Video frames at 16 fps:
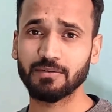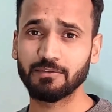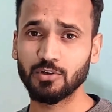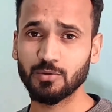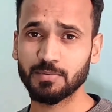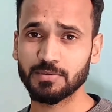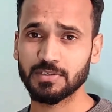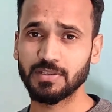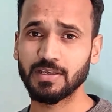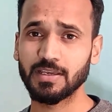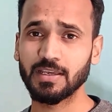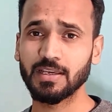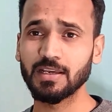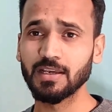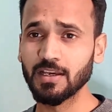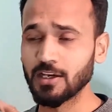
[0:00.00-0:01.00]
वीडियो पसंद आई
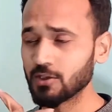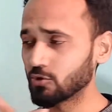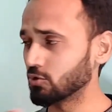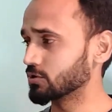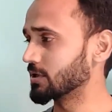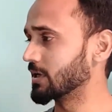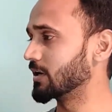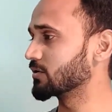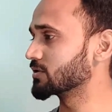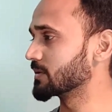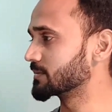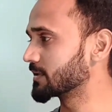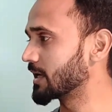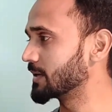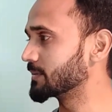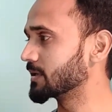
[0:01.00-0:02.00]
है तो चैनल को
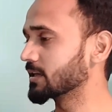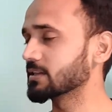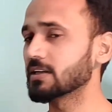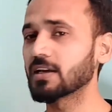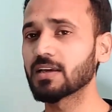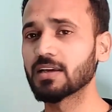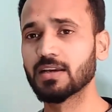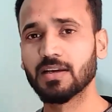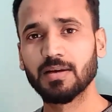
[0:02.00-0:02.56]
सब्सक्राइब करके जाएँ